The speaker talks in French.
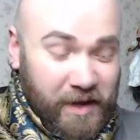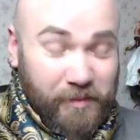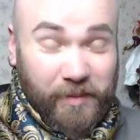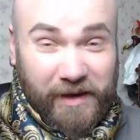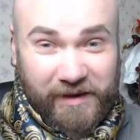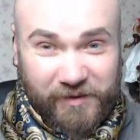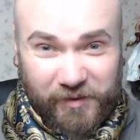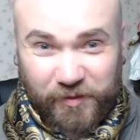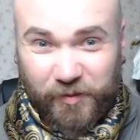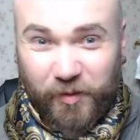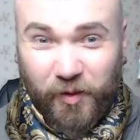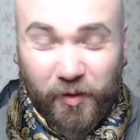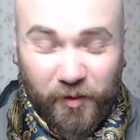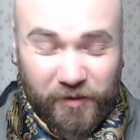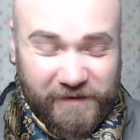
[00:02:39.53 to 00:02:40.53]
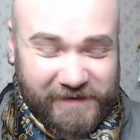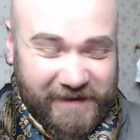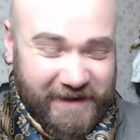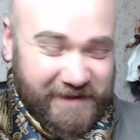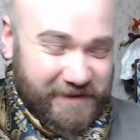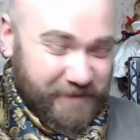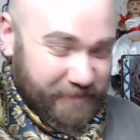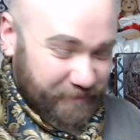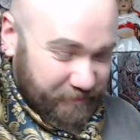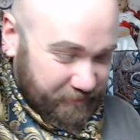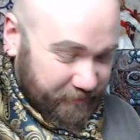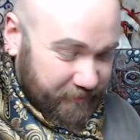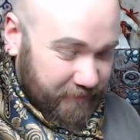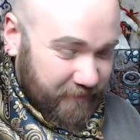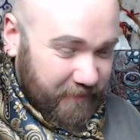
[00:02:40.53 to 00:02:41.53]
plein de bons conseils.
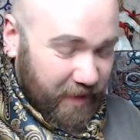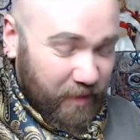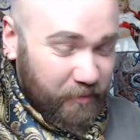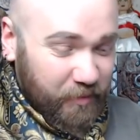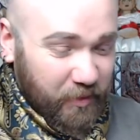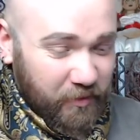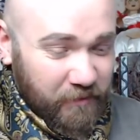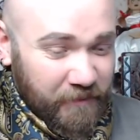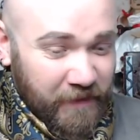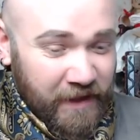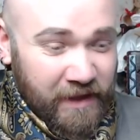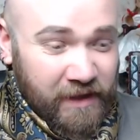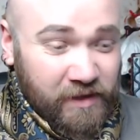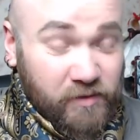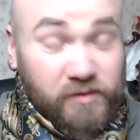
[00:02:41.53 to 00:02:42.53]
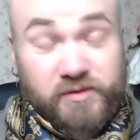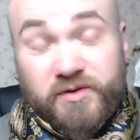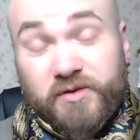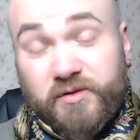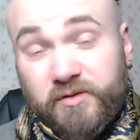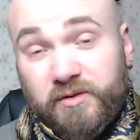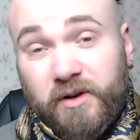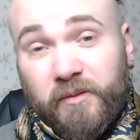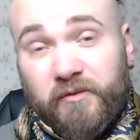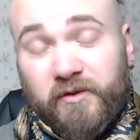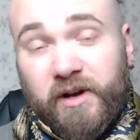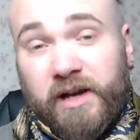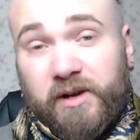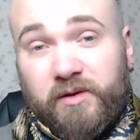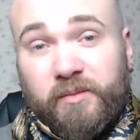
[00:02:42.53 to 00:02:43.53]
Bon, donc du coup, comme vous
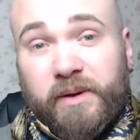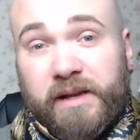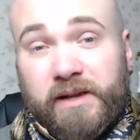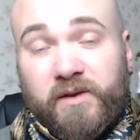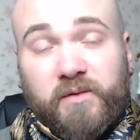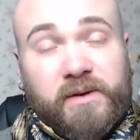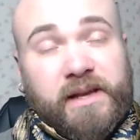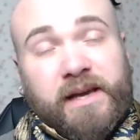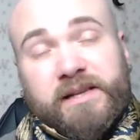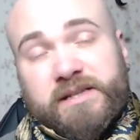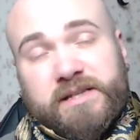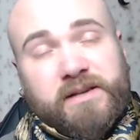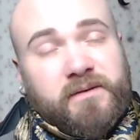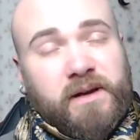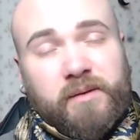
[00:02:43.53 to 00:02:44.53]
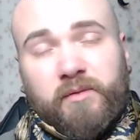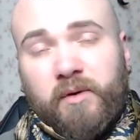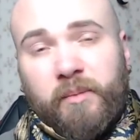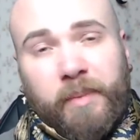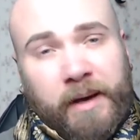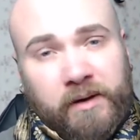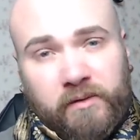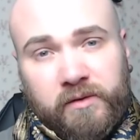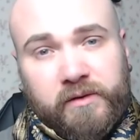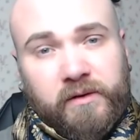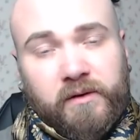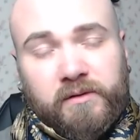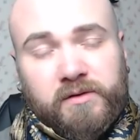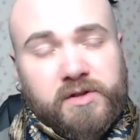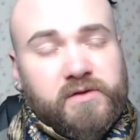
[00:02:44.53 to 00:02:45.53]
l'aurez compris, ce week-end, j'ai vraiment pas eu le
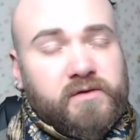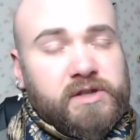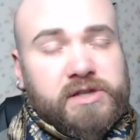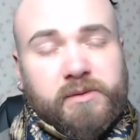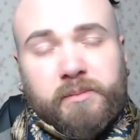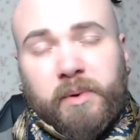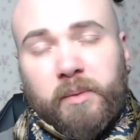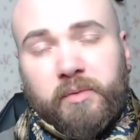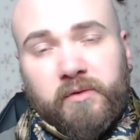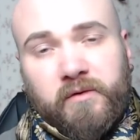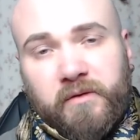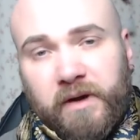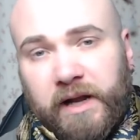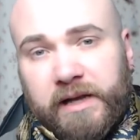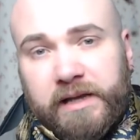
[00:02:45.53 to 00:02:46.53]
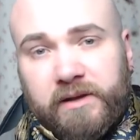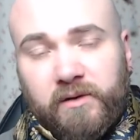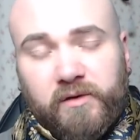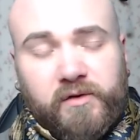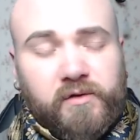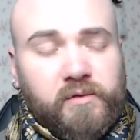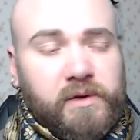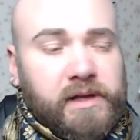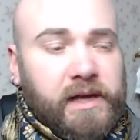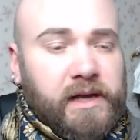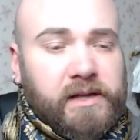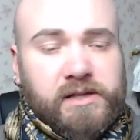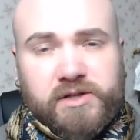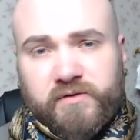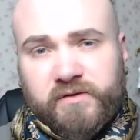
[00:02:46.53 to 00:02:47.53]
temps. Je n'ai pas pu vous faire la guidance du
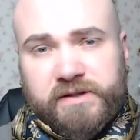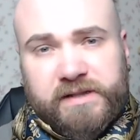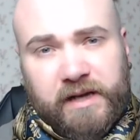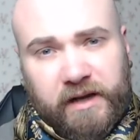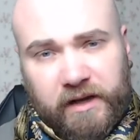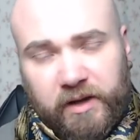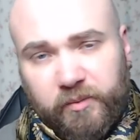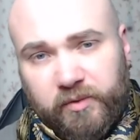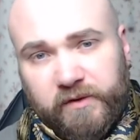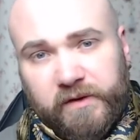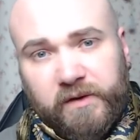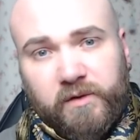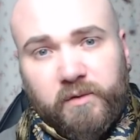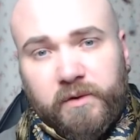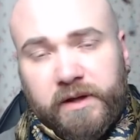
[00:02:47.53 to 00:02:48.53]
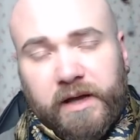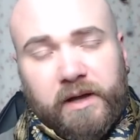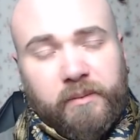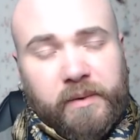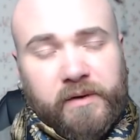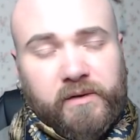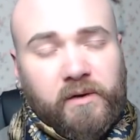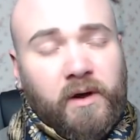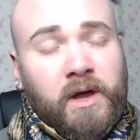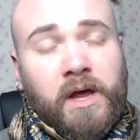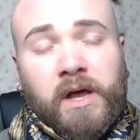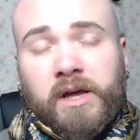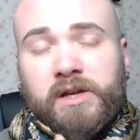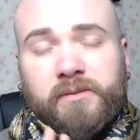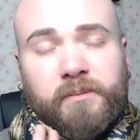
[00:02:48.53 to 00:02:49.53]
week-end. Je vous ai rien posté du week-end parce que
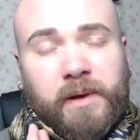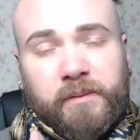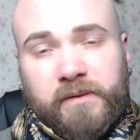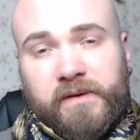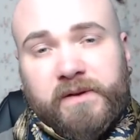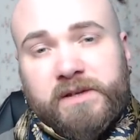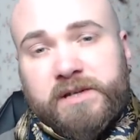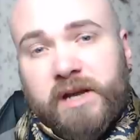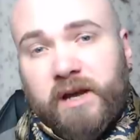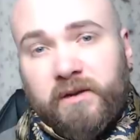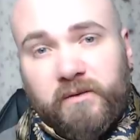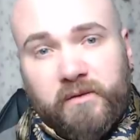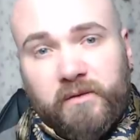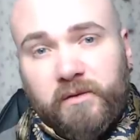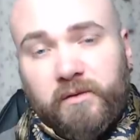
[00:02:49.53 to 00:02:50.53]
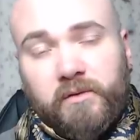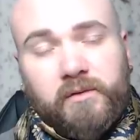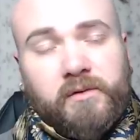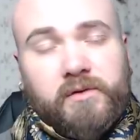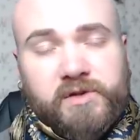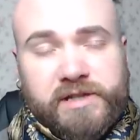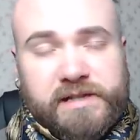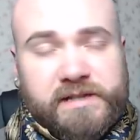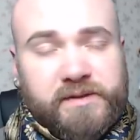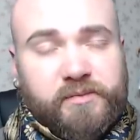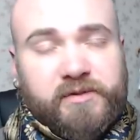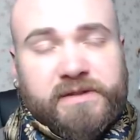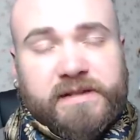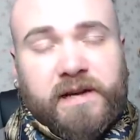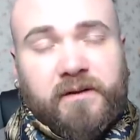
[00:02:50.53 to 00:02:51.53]
même si j'avais voulu, je
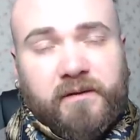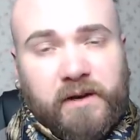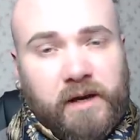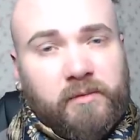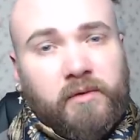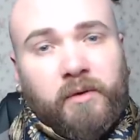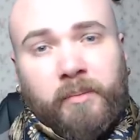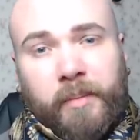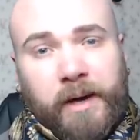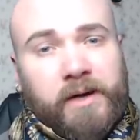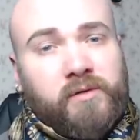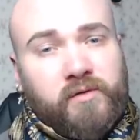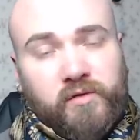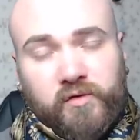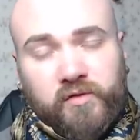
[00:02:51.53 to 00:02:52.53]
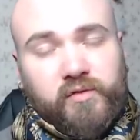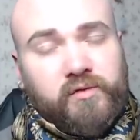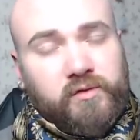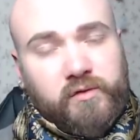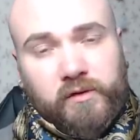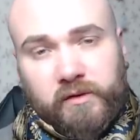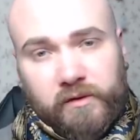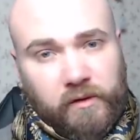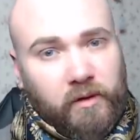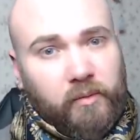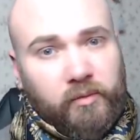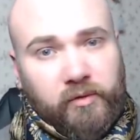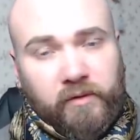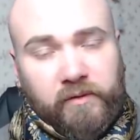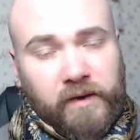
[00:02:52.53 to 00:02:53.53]
disposais vraiment pas du tout de temps
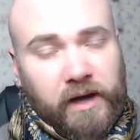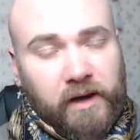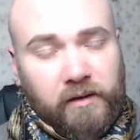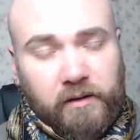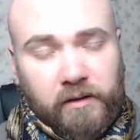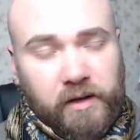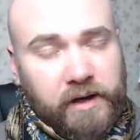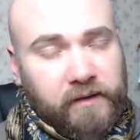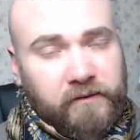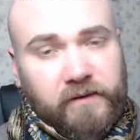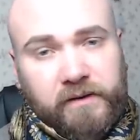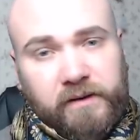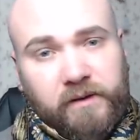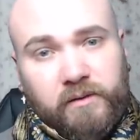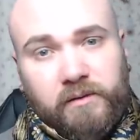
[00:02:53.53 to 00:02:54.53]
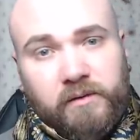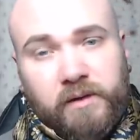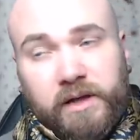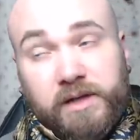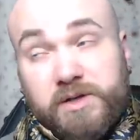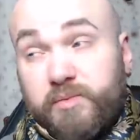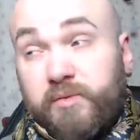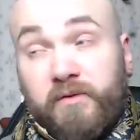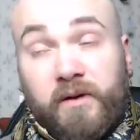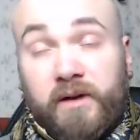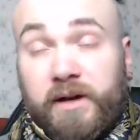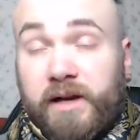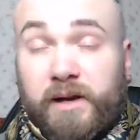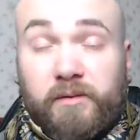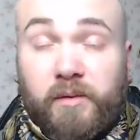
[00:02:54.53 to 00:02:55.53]
pour faire euh, les vidéos et je pouvais
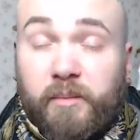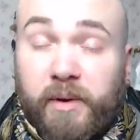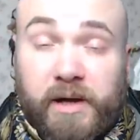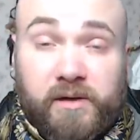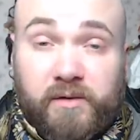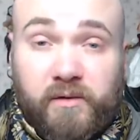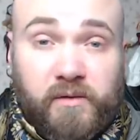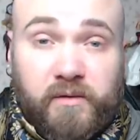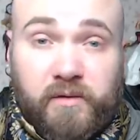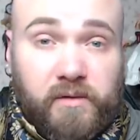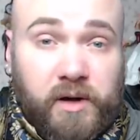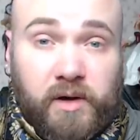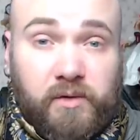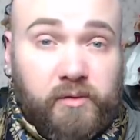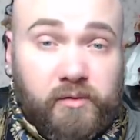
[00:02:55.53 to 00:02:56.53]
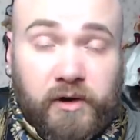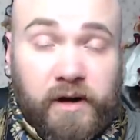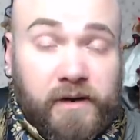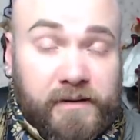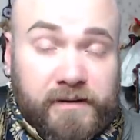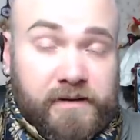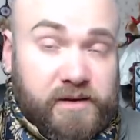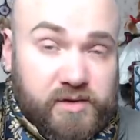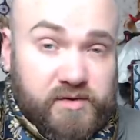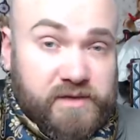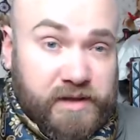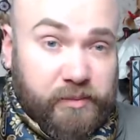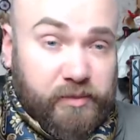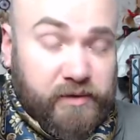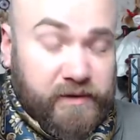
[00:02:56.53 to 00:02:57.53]
clairement pas être au four et au moulin. C'était
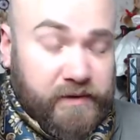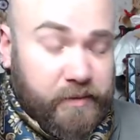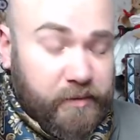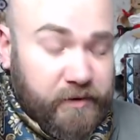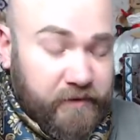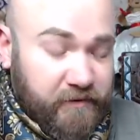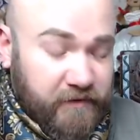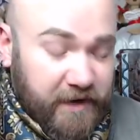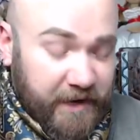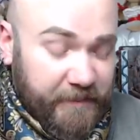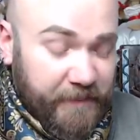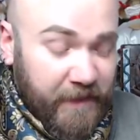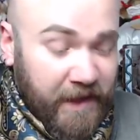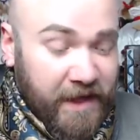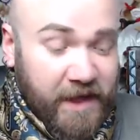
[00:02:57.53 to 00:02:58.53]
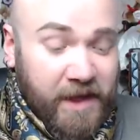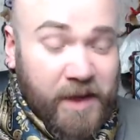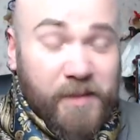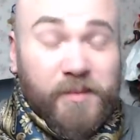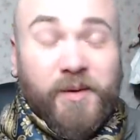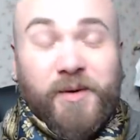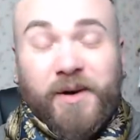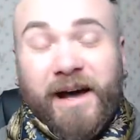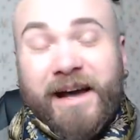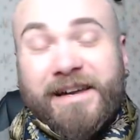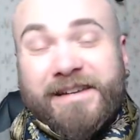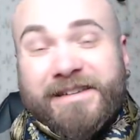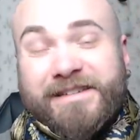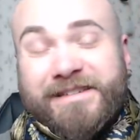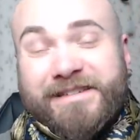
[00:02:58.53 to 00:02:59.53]
juste impossible. Voilà. Bon, allez,